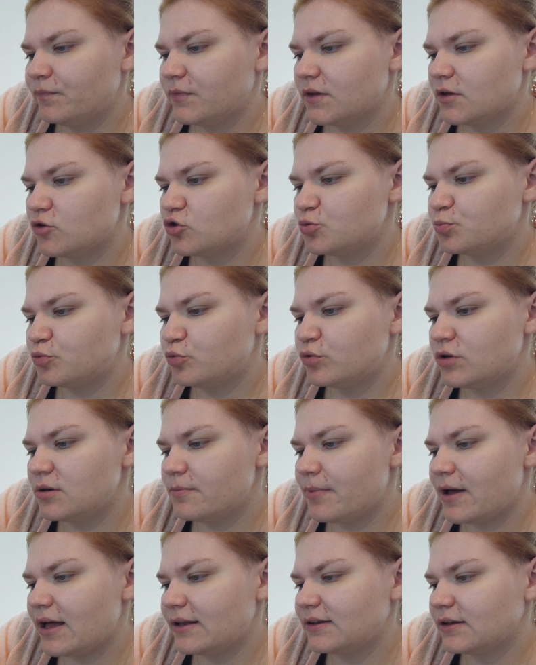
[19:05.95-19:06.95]

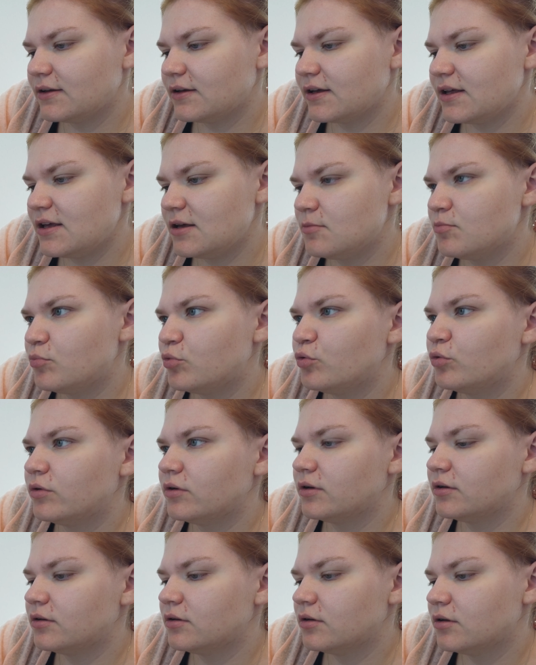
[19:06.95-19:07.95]
Sprudelbad
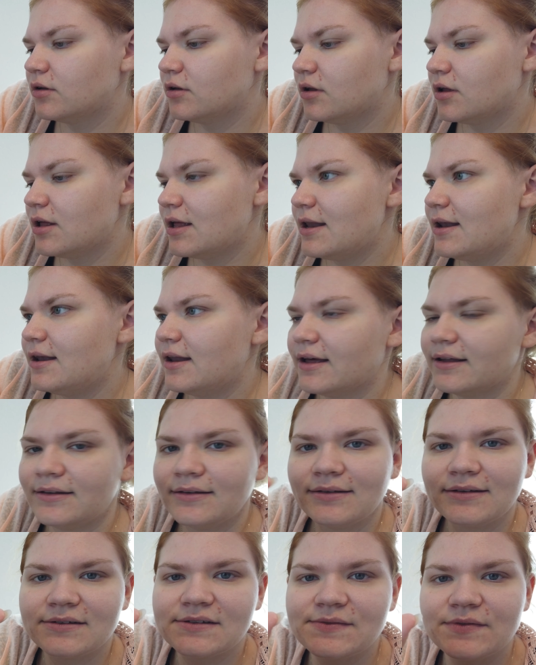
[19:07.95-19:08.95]
Regenbogenland
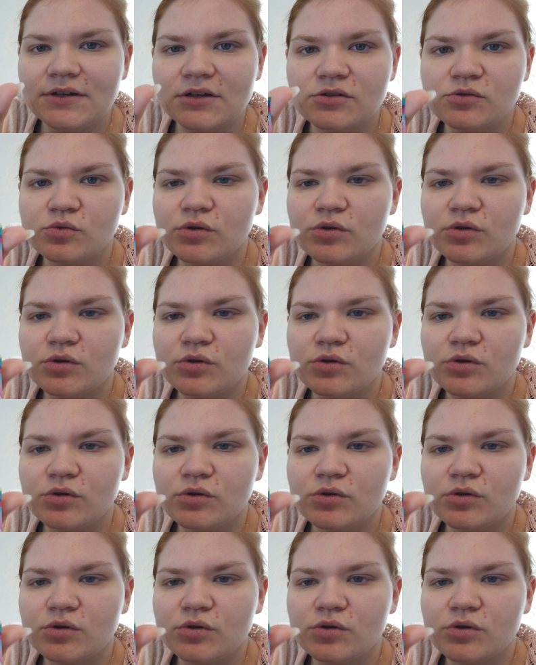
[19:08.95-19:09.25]
ist wieder so ein